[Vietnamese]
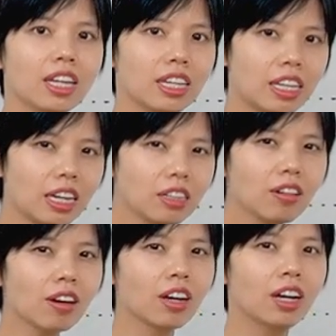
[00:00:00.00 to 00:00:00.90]
để thấy
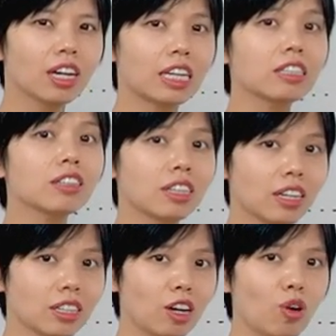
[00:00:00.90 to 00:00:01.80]
được cái sự
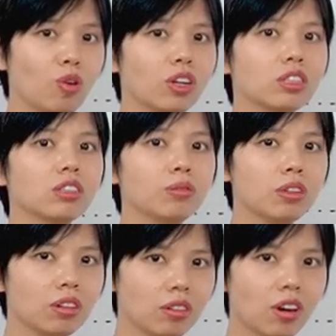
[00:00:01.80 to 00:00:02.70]
khác nhau, cái sự
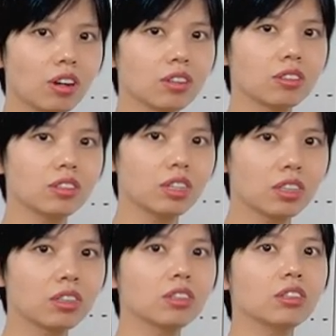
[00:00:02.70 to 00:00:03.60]
ngược giữa
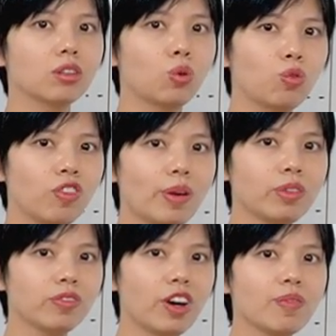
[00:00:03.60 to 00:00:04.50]
trật tự cú pháp
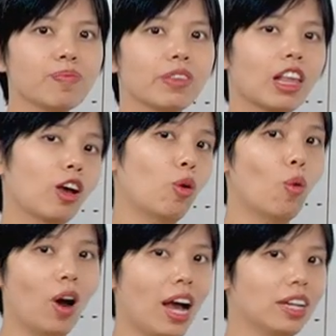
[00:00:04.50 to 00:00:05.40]
ngữ pháp
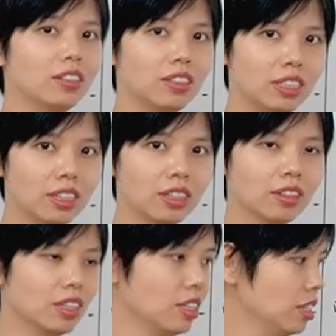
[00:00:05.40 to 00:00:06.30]
của hai thứ tiếng
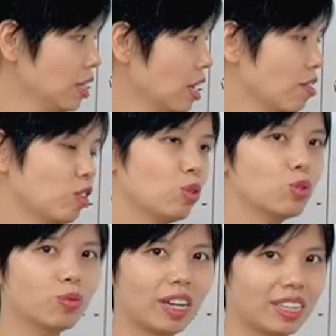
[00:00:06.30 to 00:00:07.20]
khi diễn đạt về nội
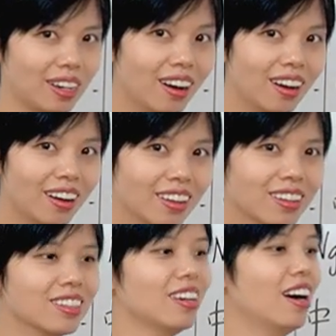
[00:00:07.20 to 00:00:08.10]
dung này nhé.
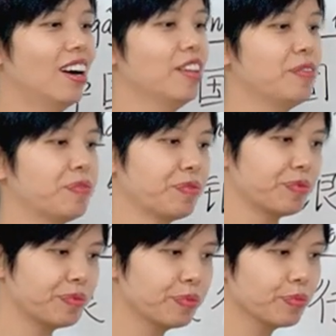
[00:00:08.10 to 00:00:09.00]
Được chưa ạ?
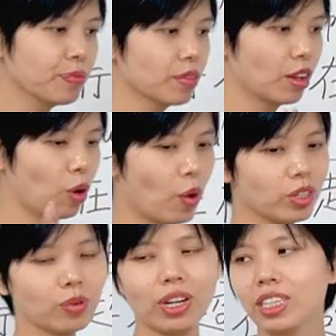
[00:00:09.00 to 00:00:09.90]
Còn
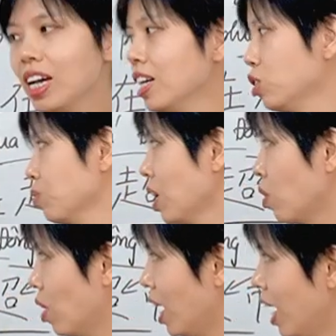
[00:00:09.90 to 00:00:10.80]
ngoài ra chúng ta
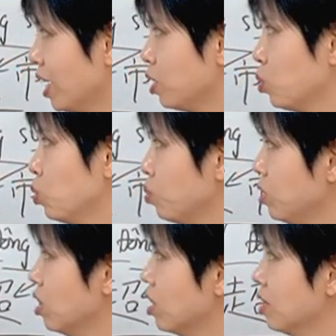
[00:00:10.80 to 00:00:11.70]
có hai cấu trúc
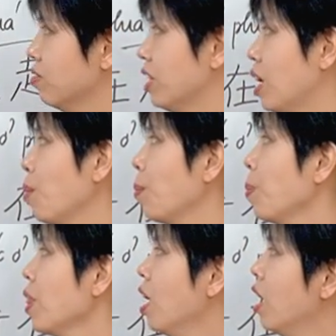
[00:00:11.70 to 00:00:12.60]
nữa cần phải
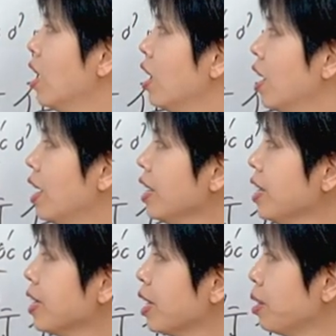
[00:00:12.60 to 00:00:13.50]
học.
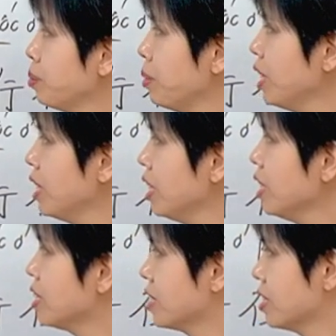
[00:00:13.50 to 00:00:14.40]
A cân B
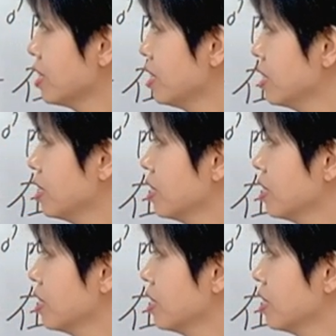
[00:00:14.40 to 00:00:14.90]
ý chỉ,